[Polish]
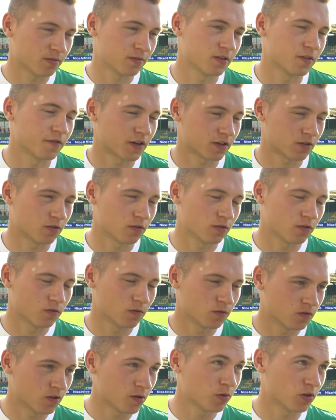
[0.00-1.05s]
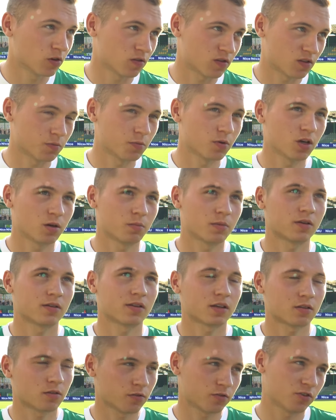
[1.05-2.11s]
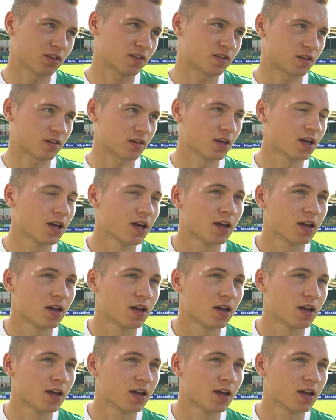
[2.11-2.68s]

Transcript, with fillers: de facto dwa miesiące byłem, a tak to w Siecach